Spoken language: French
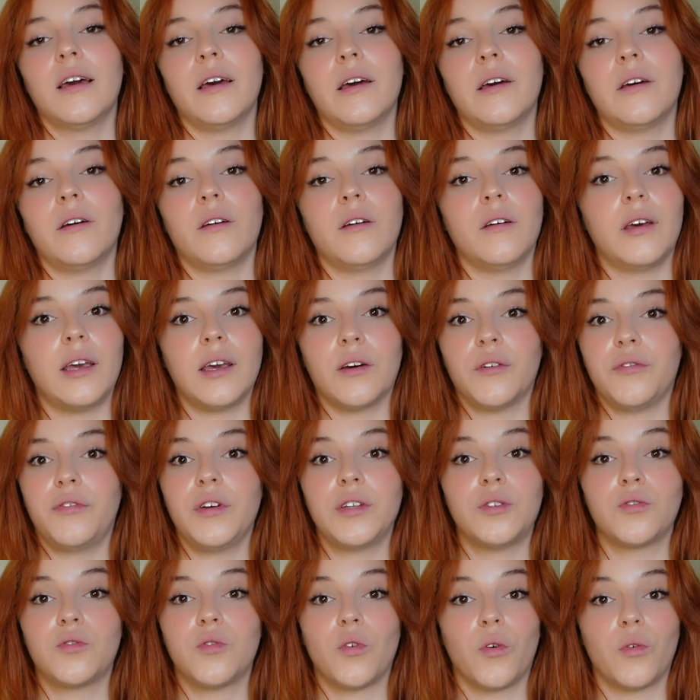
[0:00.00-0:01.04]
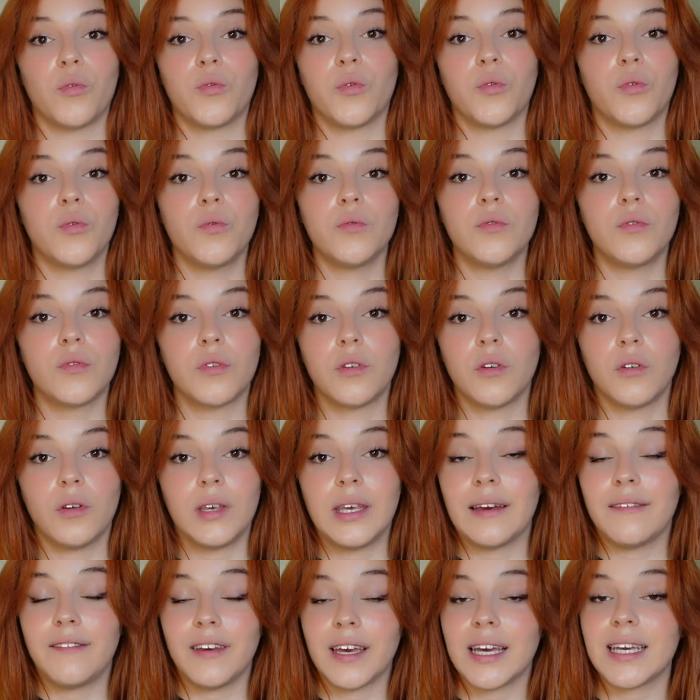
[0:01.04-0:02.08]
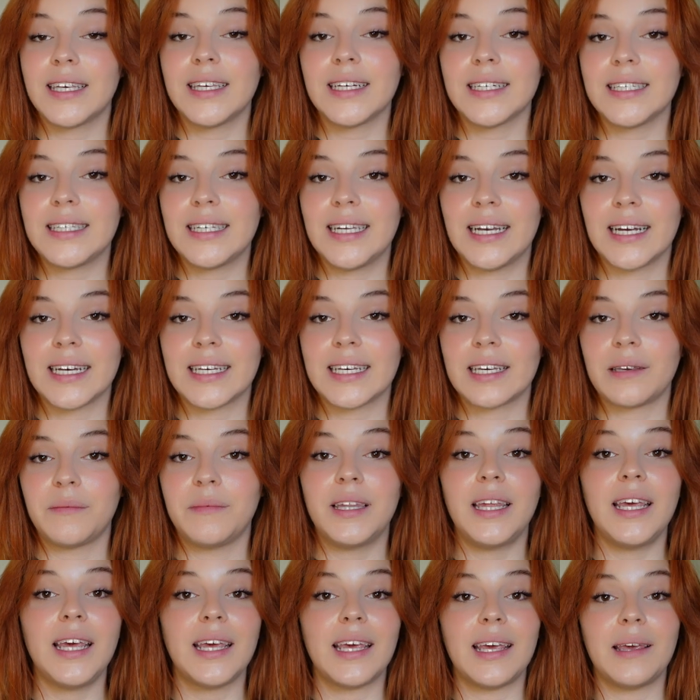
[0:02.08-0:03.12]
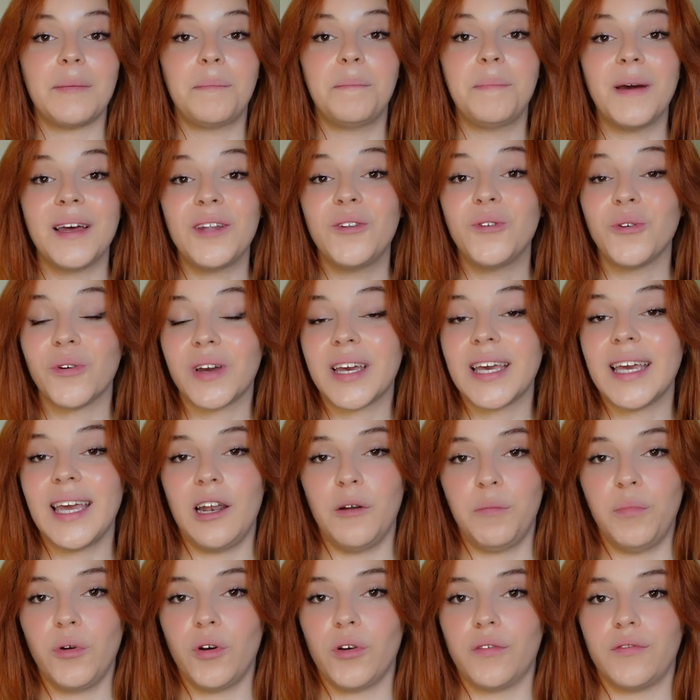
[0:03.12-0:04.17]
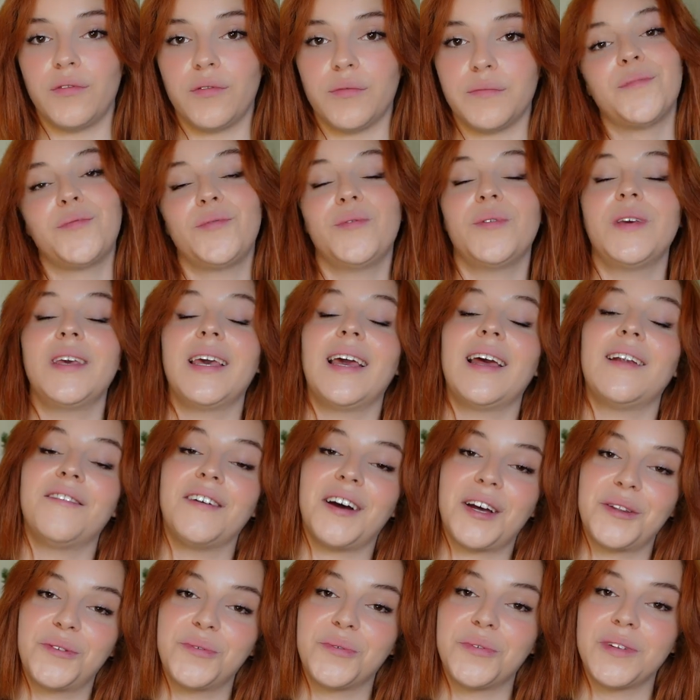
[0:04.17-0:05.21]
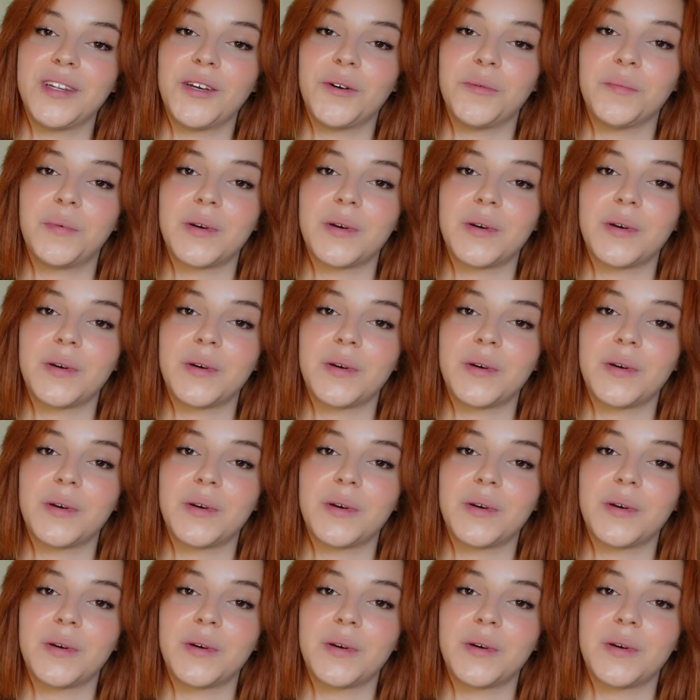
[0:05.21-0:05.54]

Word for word: euh, et en fait se sont rendu compte qu'il n'y avait rien qui l'incriminait et pas de réelles preuves. Puis elle va retourner en